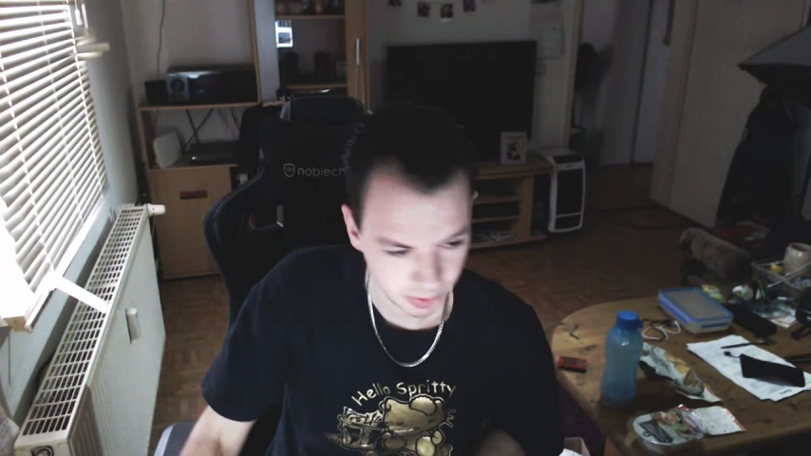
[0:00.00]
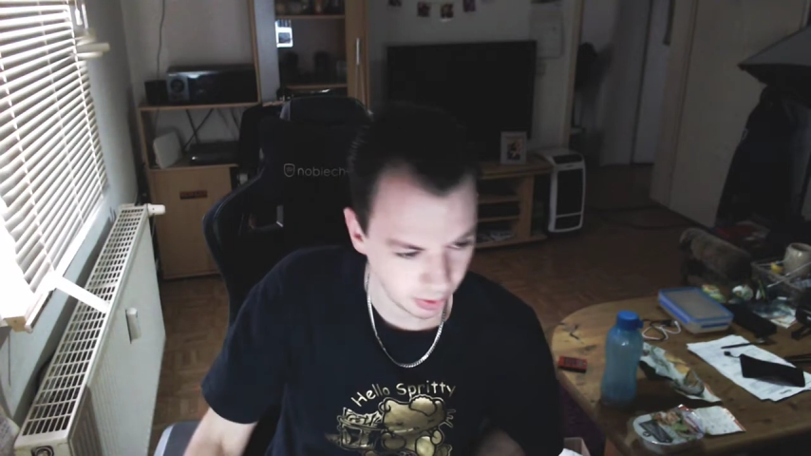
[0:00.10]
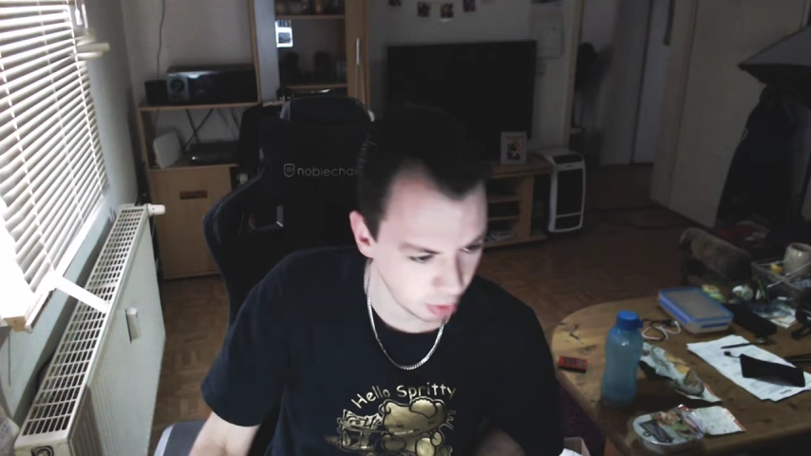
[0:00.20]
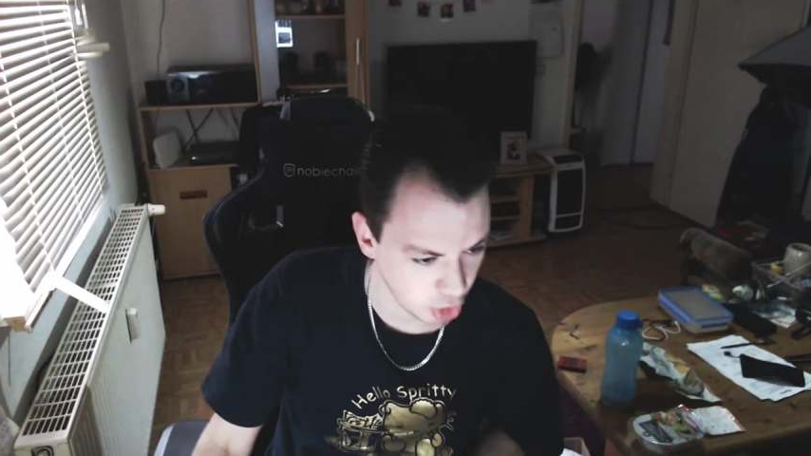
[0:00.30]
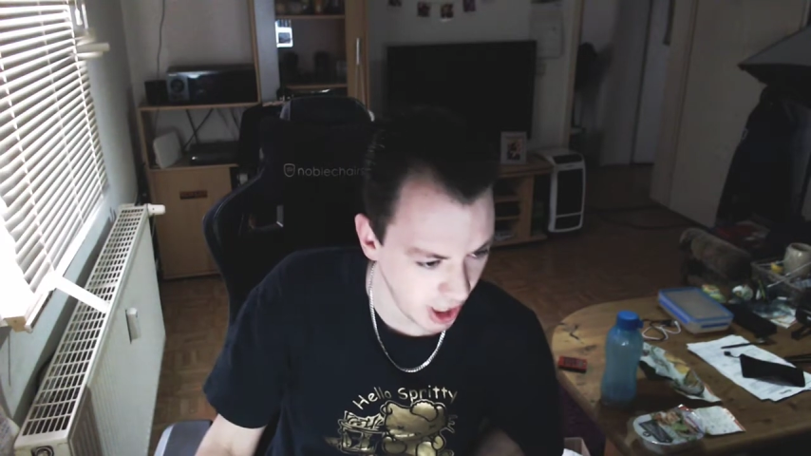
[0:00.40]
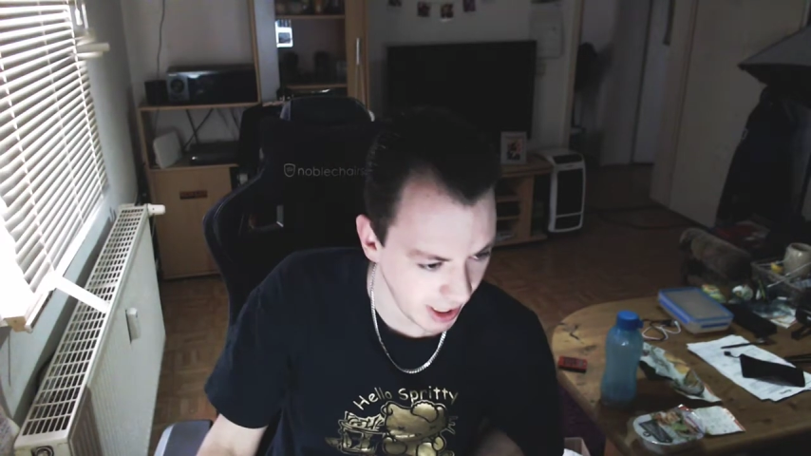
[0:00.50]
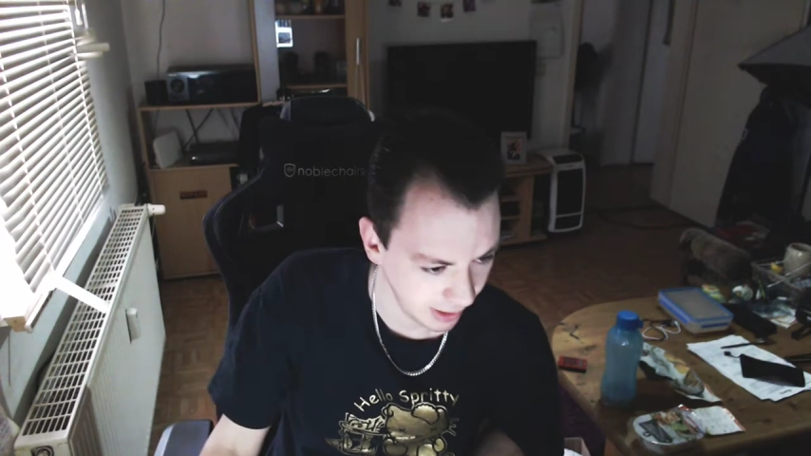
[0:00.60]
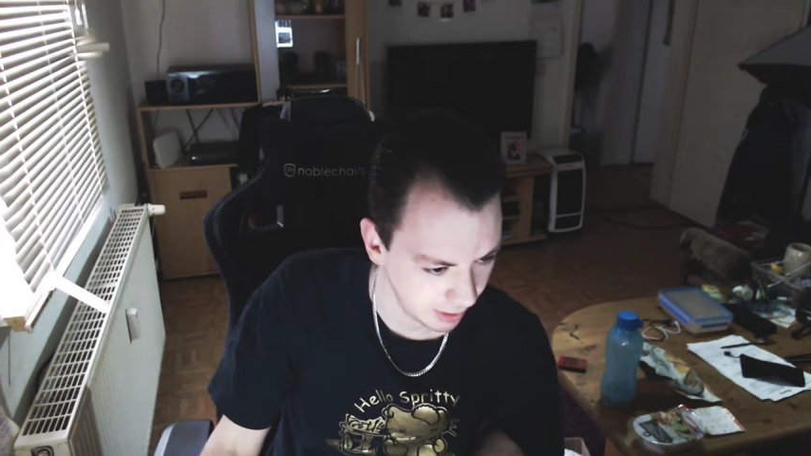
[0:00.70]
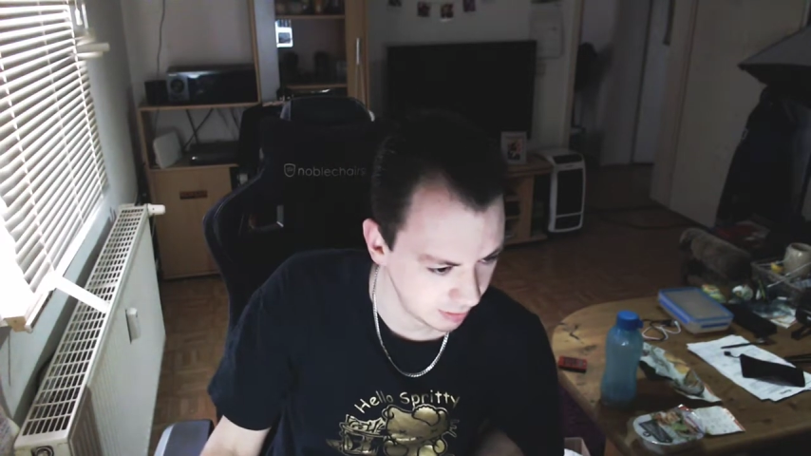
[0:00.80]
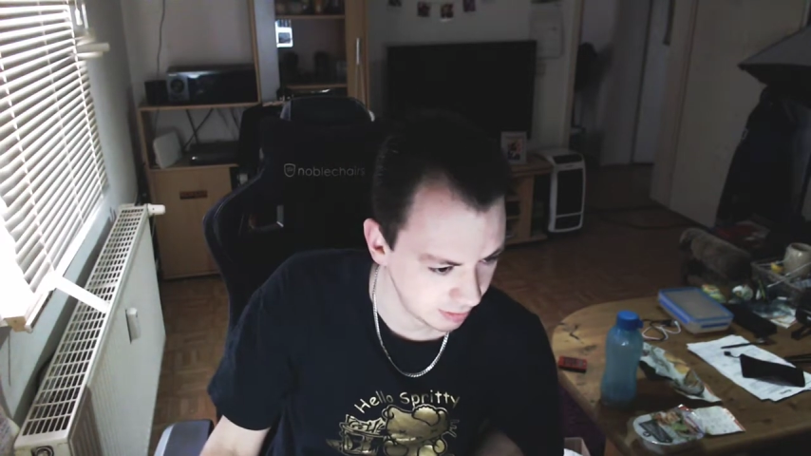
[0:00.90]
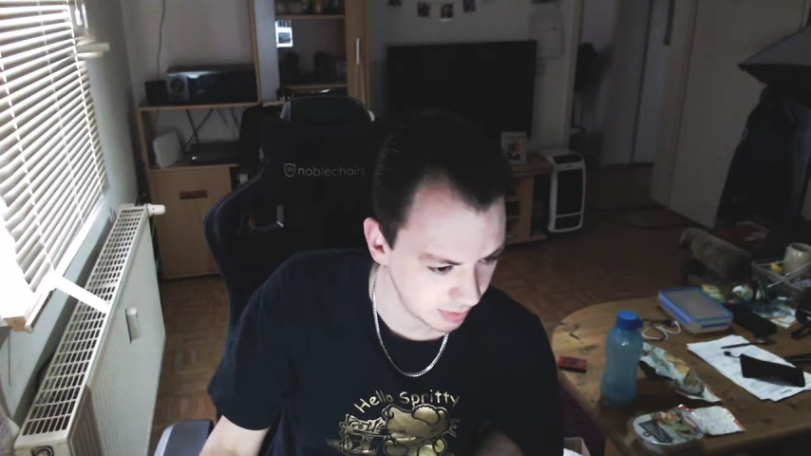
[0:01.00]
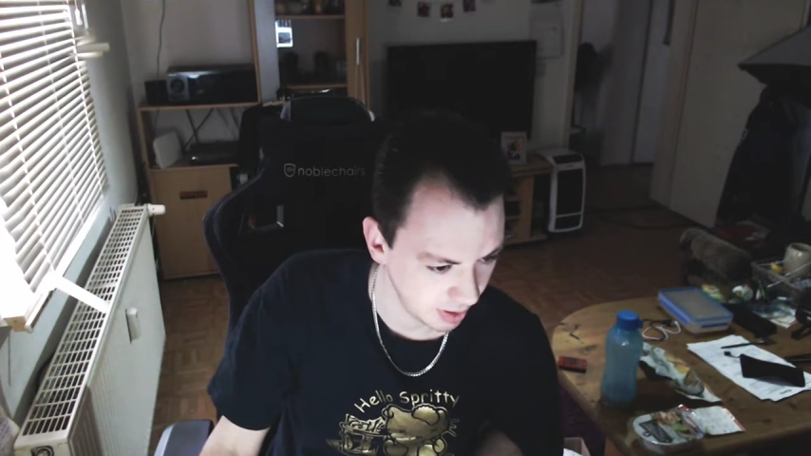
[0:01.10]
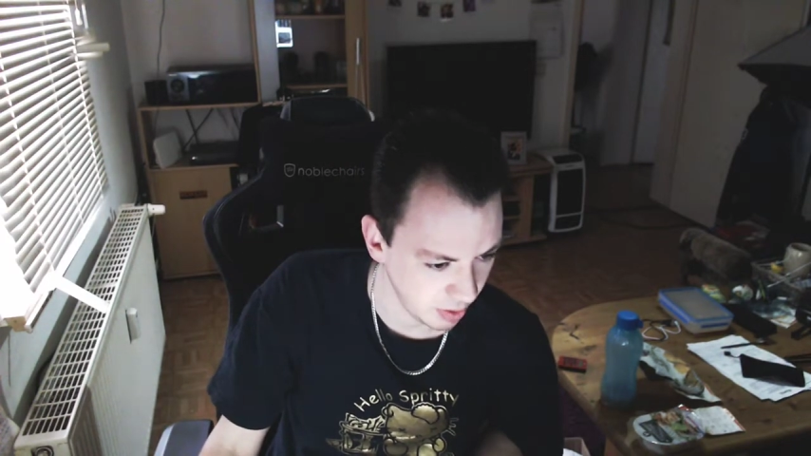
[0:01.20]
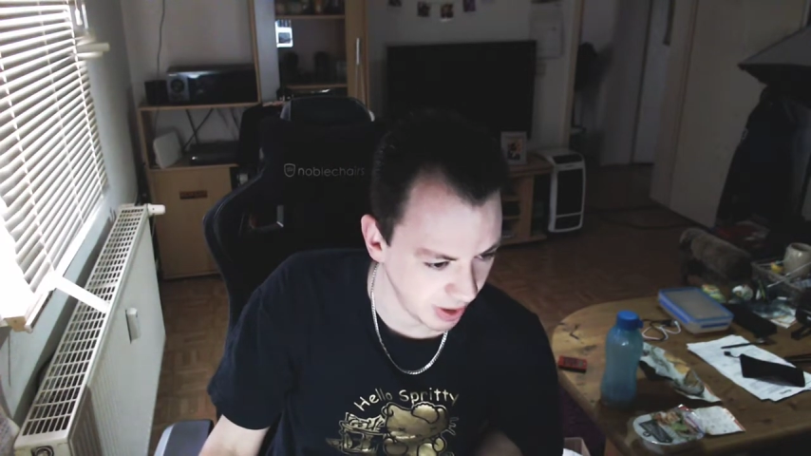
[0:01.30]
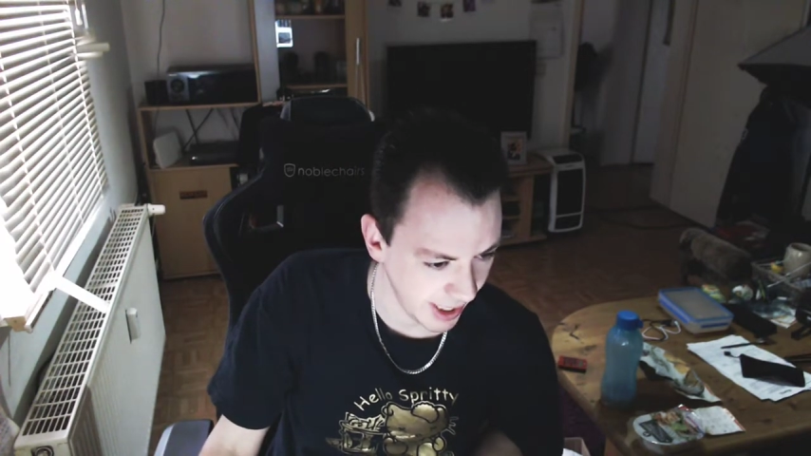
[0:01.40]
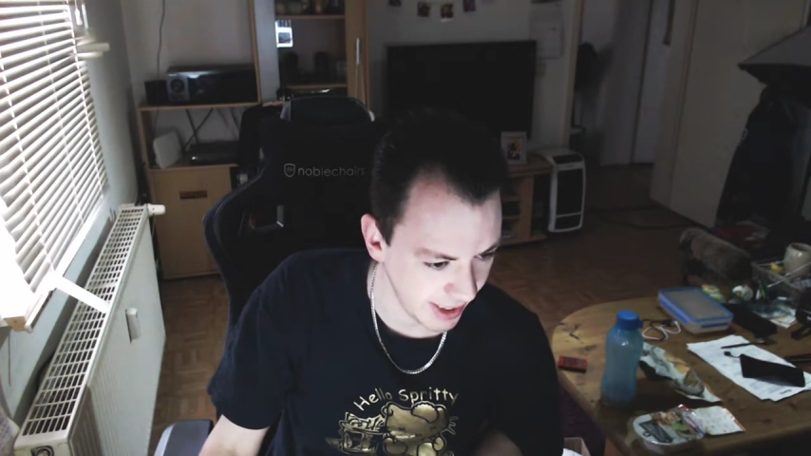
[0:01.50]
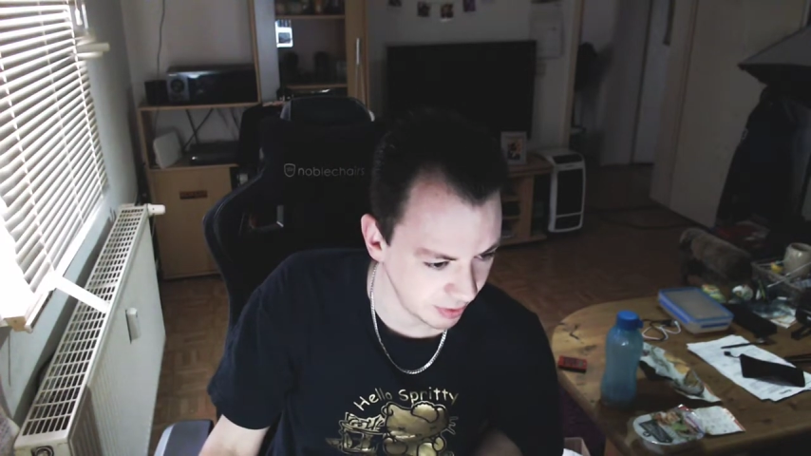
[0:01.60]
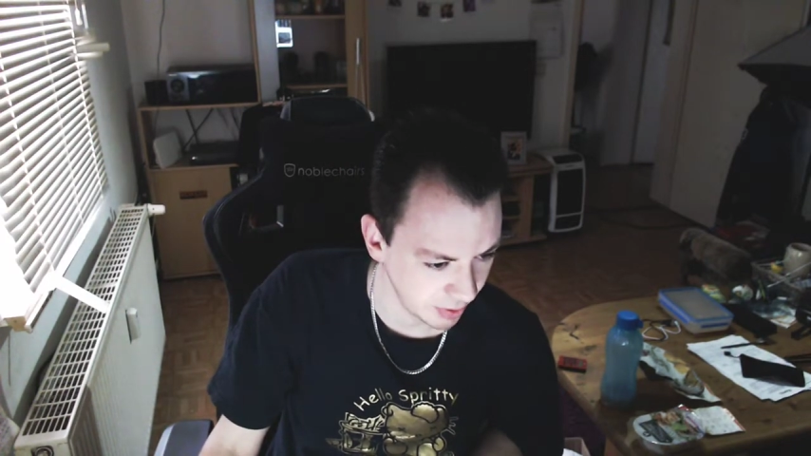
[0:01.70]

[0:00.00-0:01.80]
Oder Schein. Haut rein